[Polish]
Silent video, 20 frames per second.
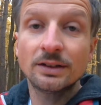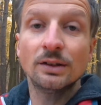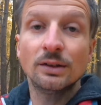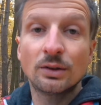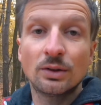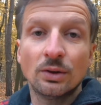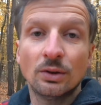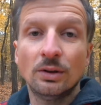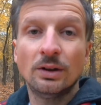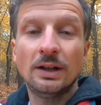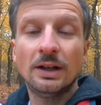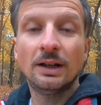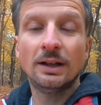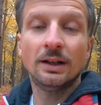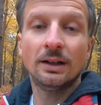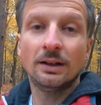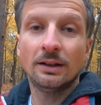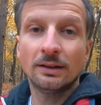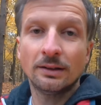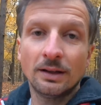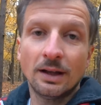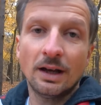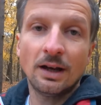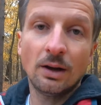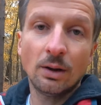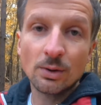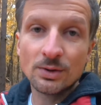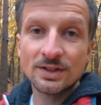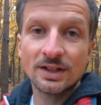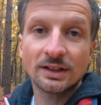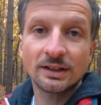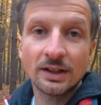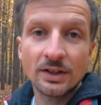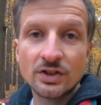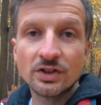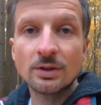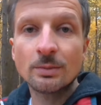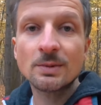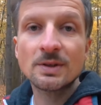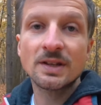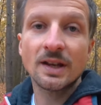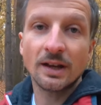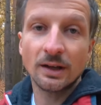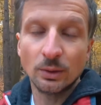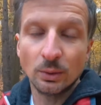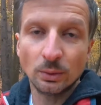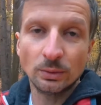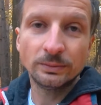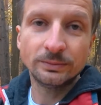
tylko na ostatecznym celu.